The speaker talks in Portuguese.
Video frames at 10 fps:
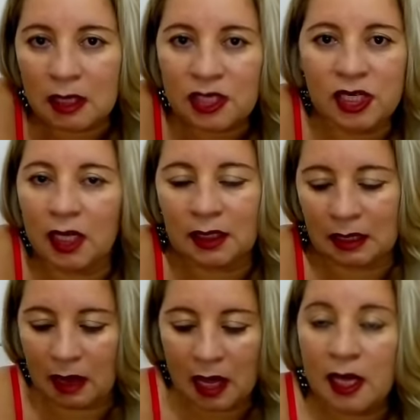Não
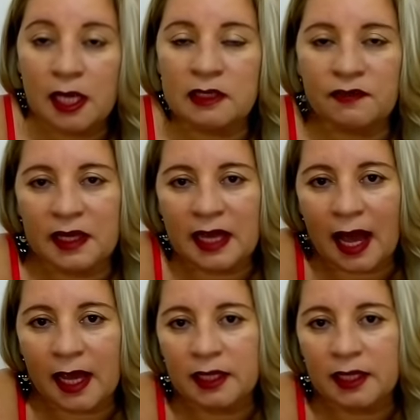adianta esfriar